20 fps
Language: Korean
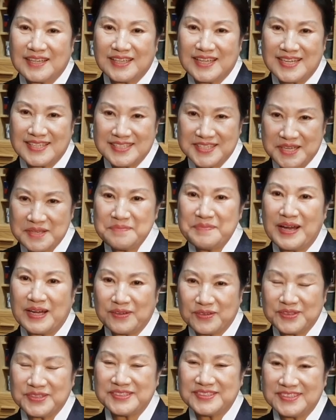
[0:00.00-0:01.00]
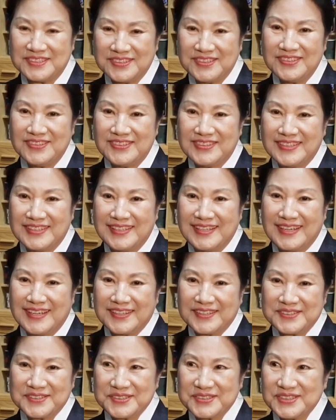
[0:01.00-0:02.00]
음. 굉장히 많거든요. 네.
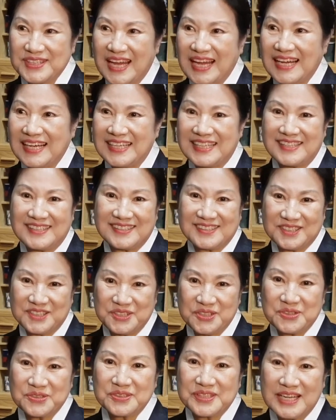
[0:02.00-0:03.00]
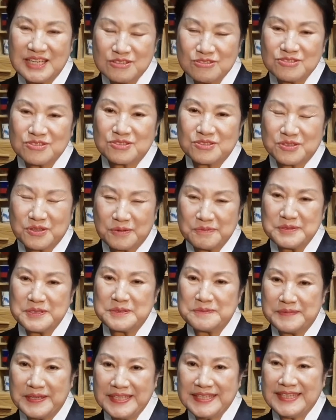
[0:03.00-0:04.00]
그래서 다 기억을 할 수는
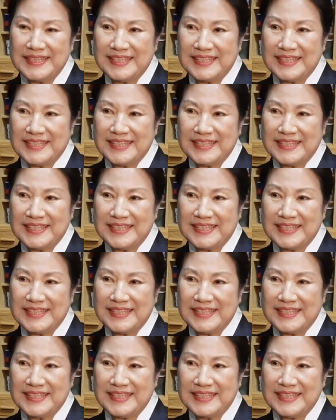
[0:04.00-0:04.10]
없지만